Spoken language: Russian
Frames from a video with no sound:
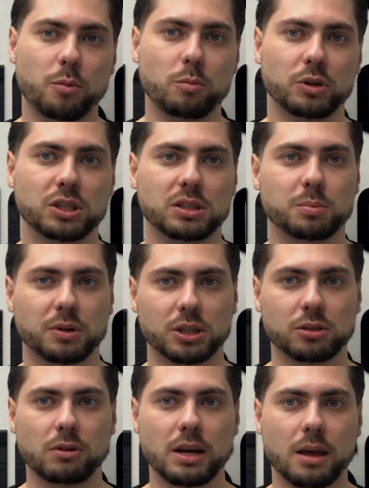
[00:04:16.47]
помощи с
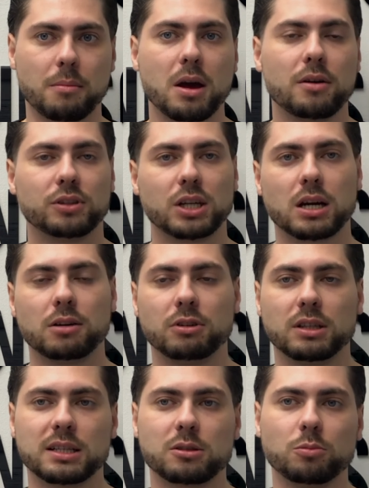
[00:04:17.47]
проживанием. В
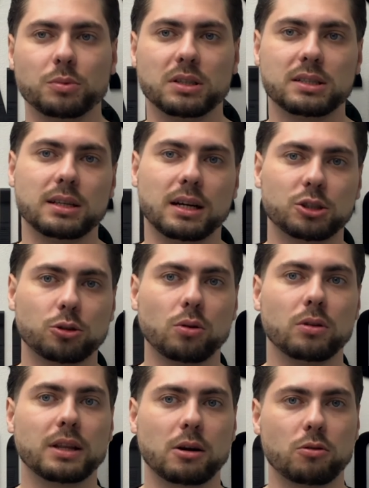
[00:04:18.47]
шаговой доступности от
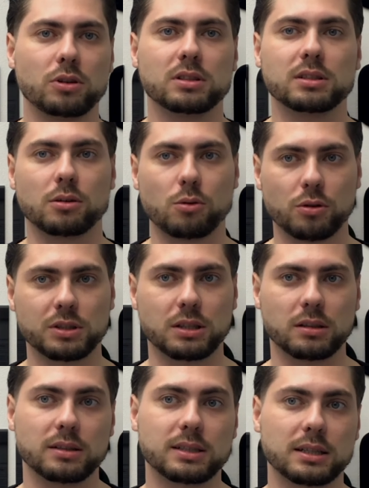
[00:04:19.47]
школ находятся
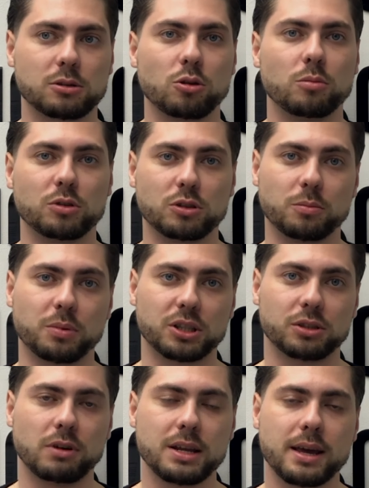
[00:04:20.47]
хостелы со стоимостью
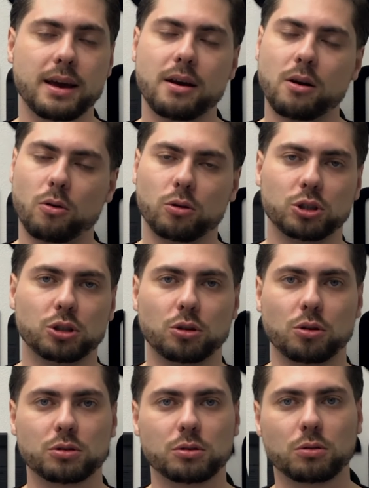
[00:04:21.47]
проживания от
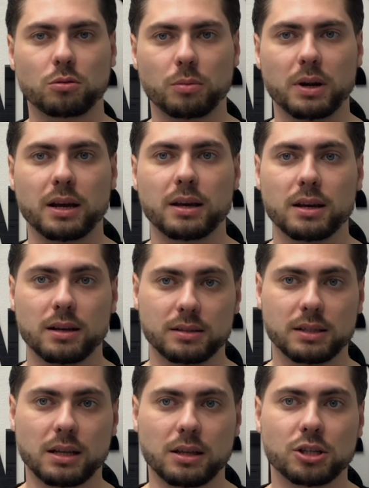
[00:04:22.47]
400 рублей
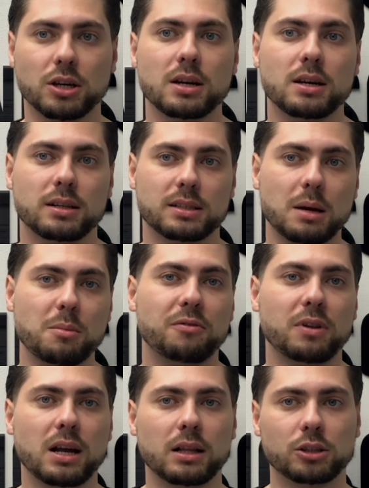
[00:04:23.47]
за ночь. Сами
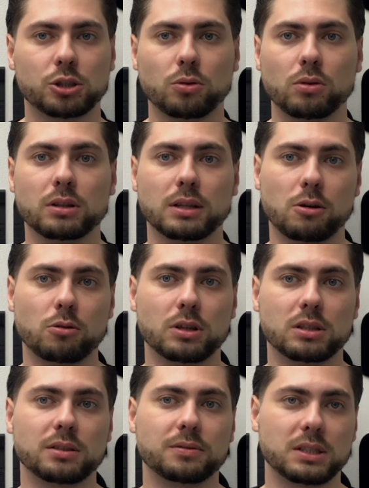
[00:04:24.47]
филиалы школы
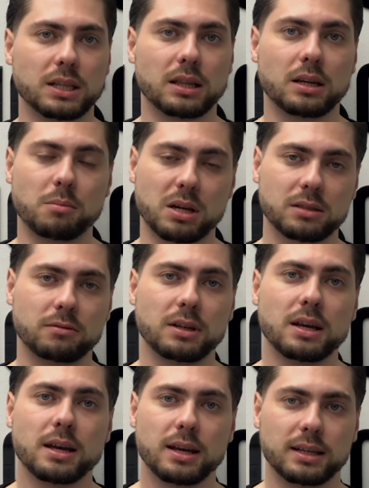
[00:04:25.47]
находятся в центре
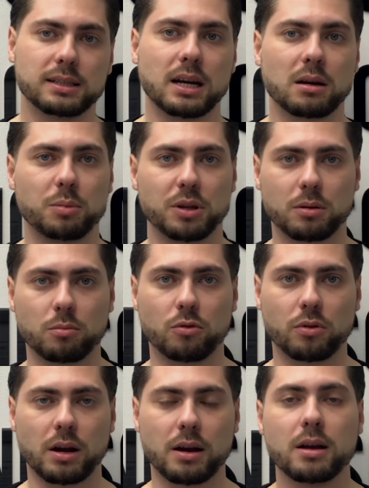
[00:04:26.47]
Москвы и
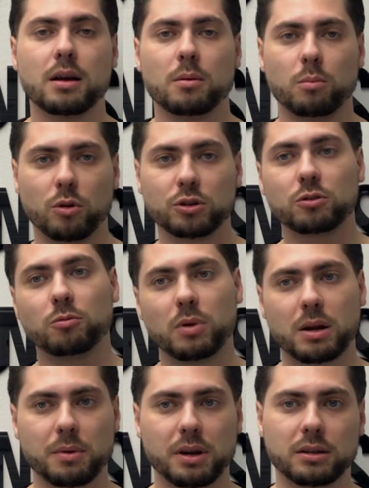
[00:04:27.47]
Санкт-Петербурга. Moscow
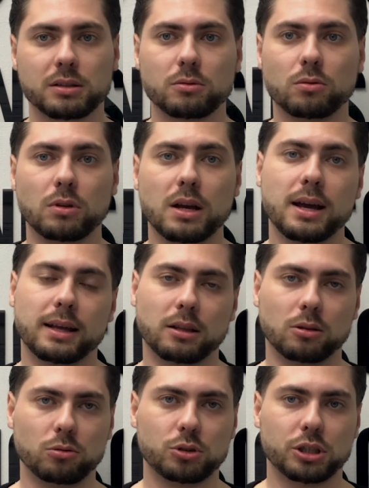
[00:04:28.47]
Barbering School – это
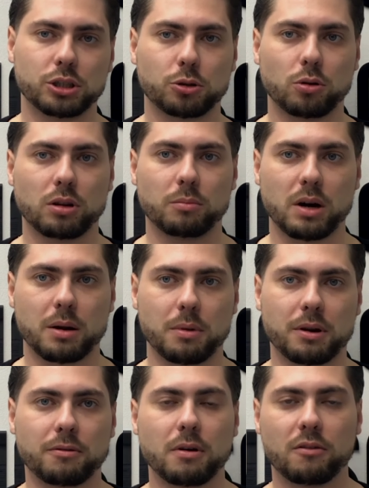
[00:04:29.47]
лучшая школа
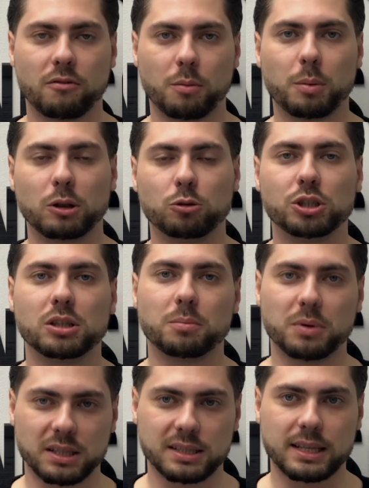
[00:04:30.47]
барберов. Вы получите
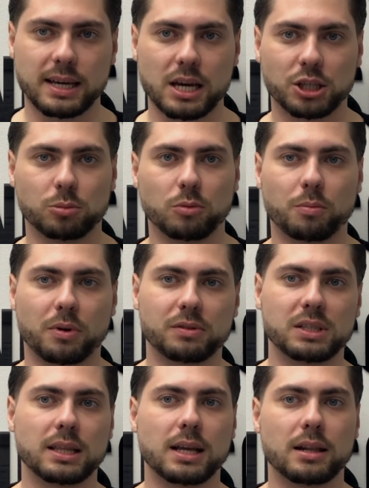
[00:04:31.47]
по-настоящему
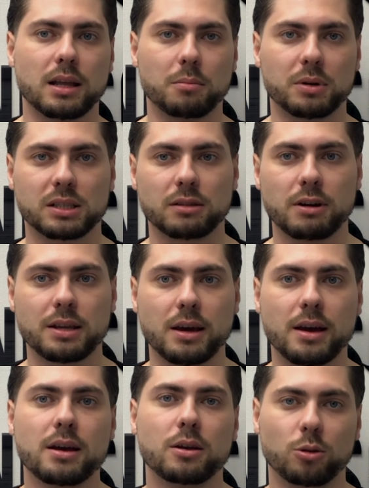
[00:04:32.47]
профессиональное
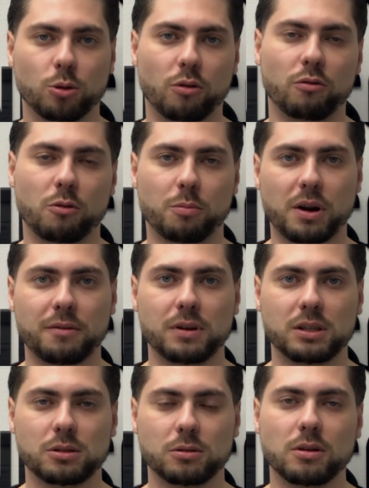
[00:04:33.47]
образование, новую
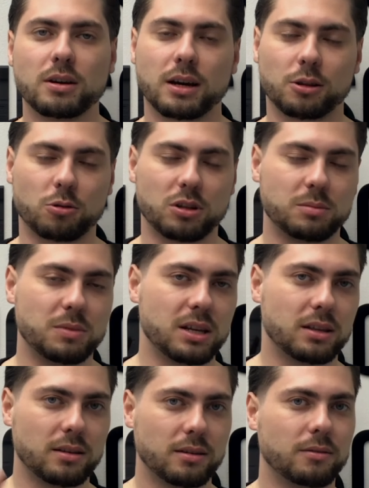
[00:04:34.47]
профессию, которая
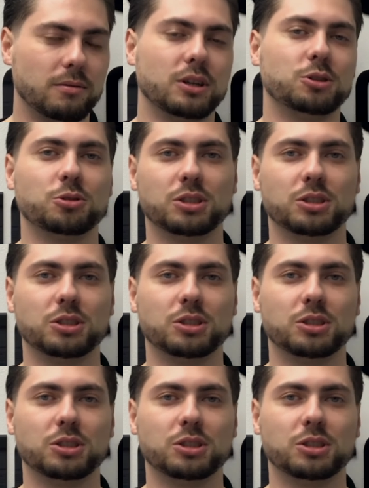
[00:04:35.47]
изменит вашу